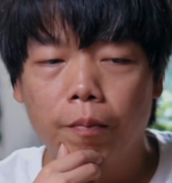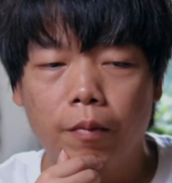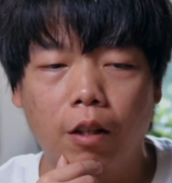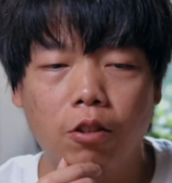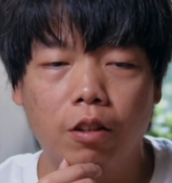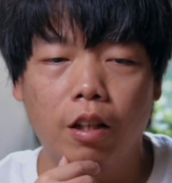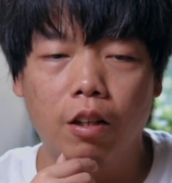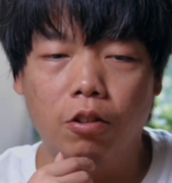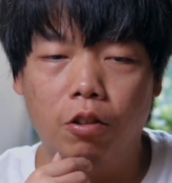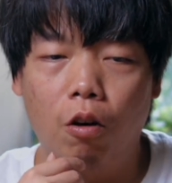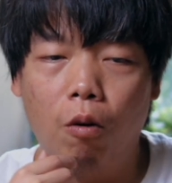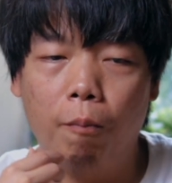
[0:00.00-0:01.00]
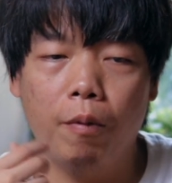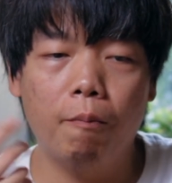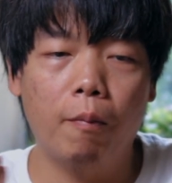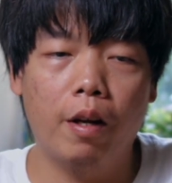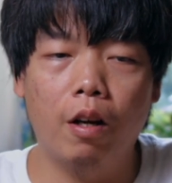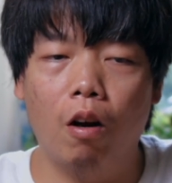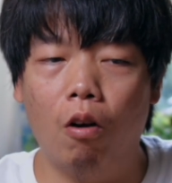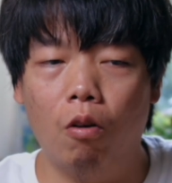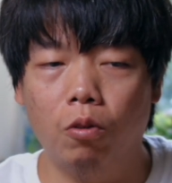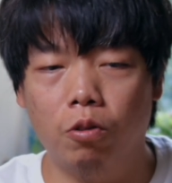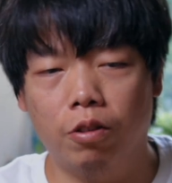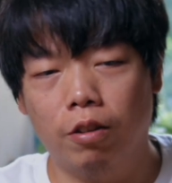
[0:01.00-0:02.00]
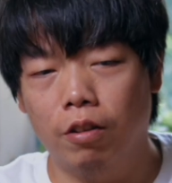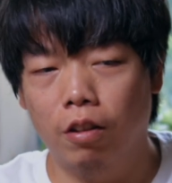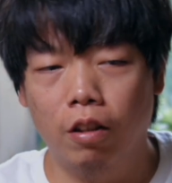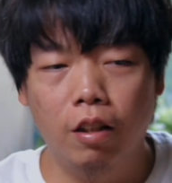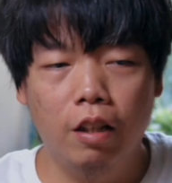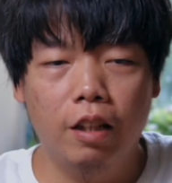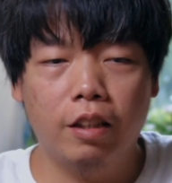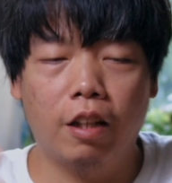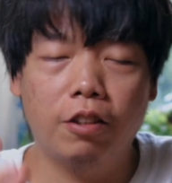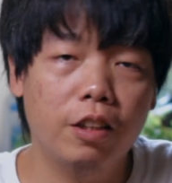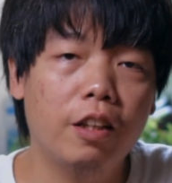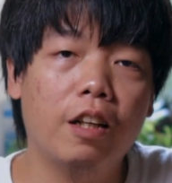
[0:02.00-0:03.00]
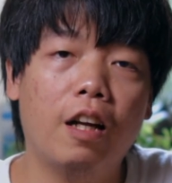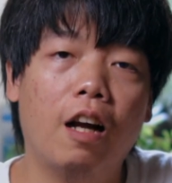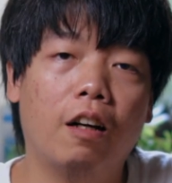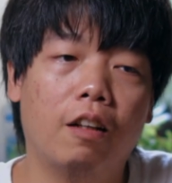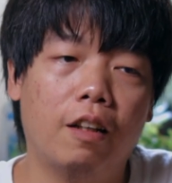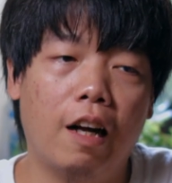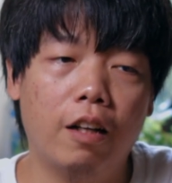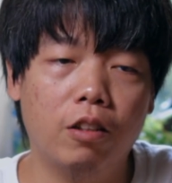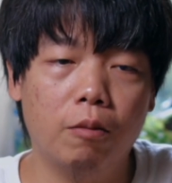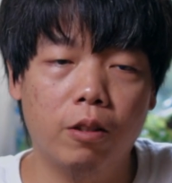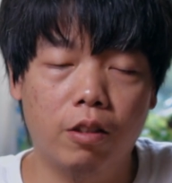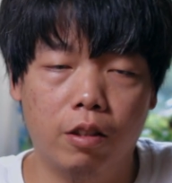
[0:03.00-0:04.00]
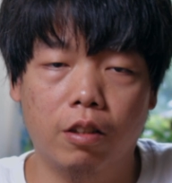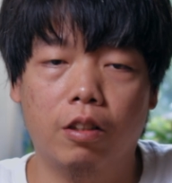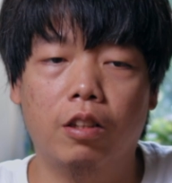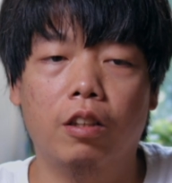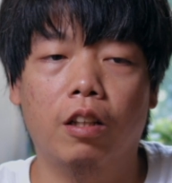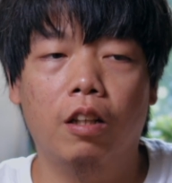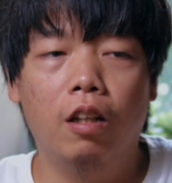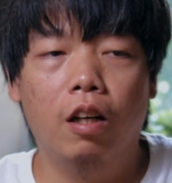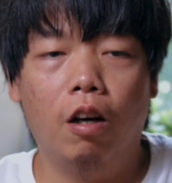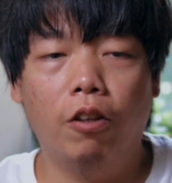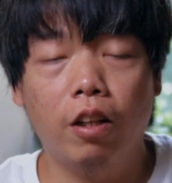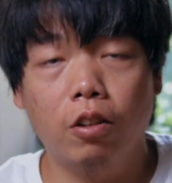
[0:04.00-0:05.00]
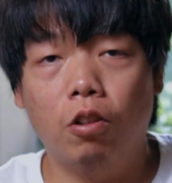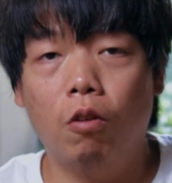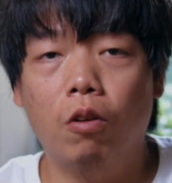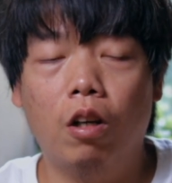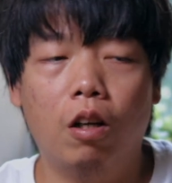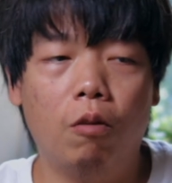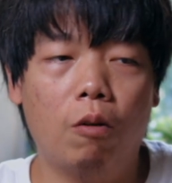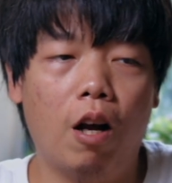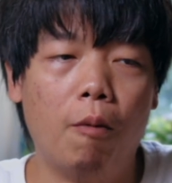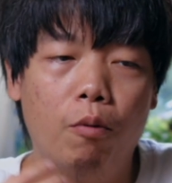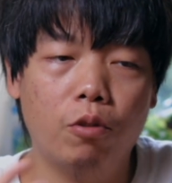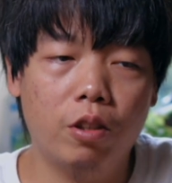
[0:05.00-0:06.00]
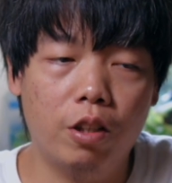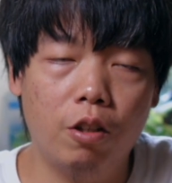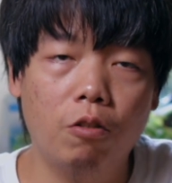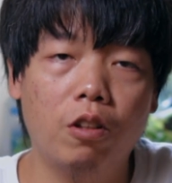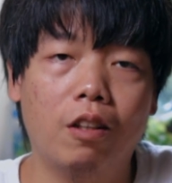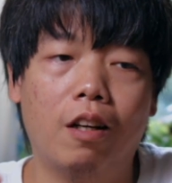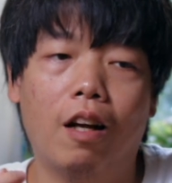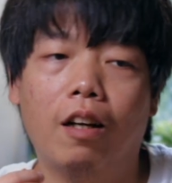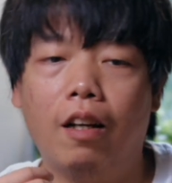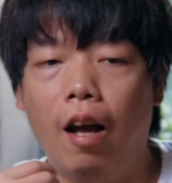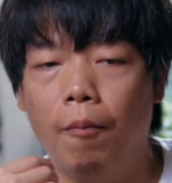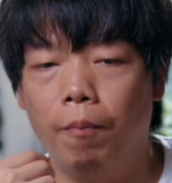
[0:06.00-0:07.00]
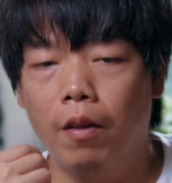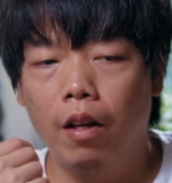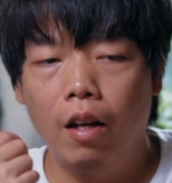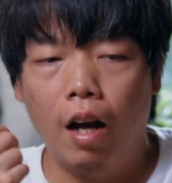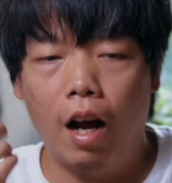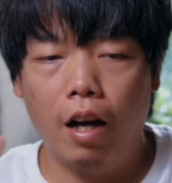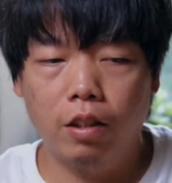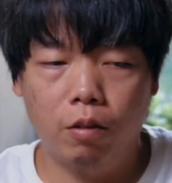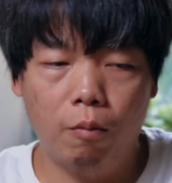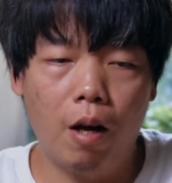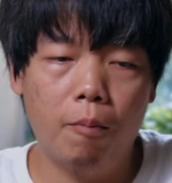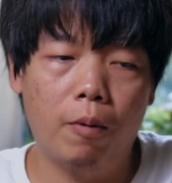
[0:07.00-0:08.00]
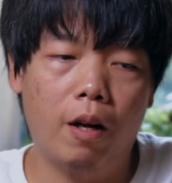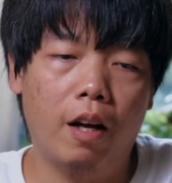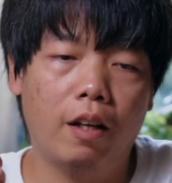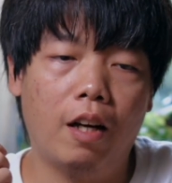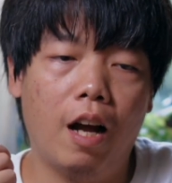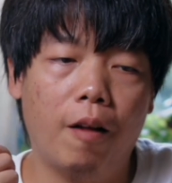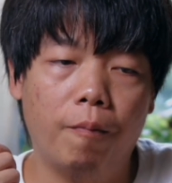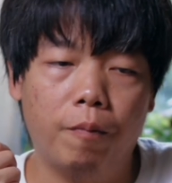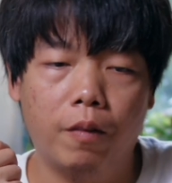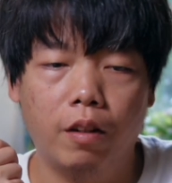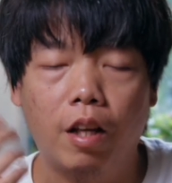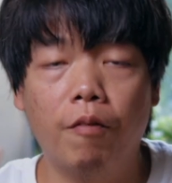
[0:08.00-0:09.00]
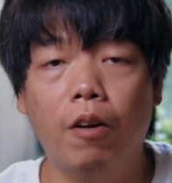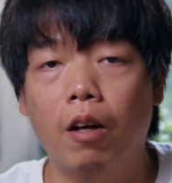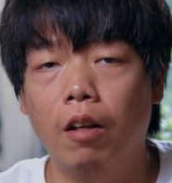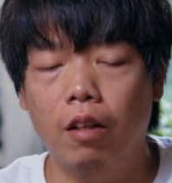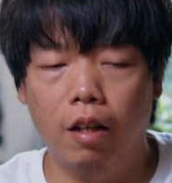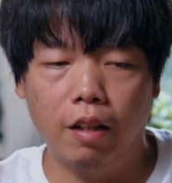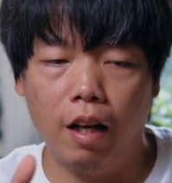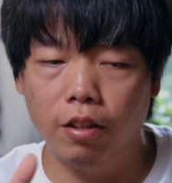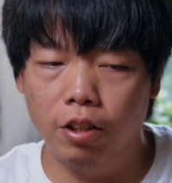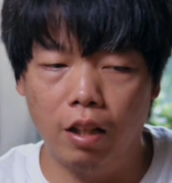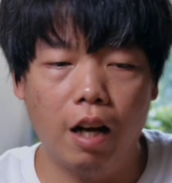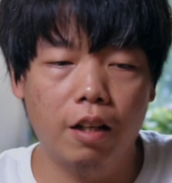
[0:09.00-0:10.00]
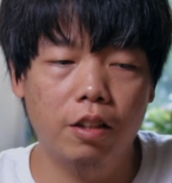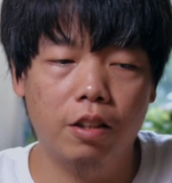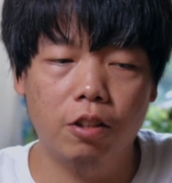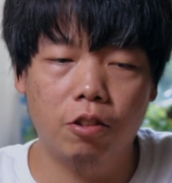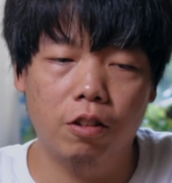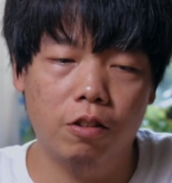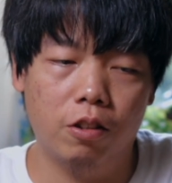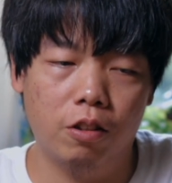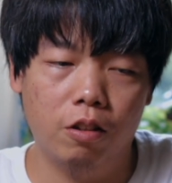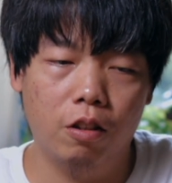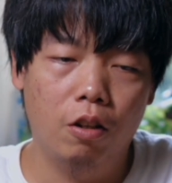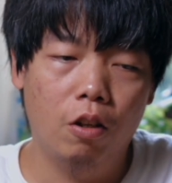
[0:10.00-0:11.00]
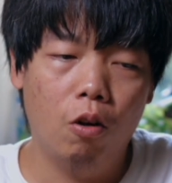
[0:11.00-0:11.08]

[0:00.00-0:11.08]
但是那个时候并没有，就是像今天一样的看的这么仔细。那个时候呢，我看 Bruce Gilden 啊，看 a x Webb 看 David h e n 啊，看其他的一些摄影师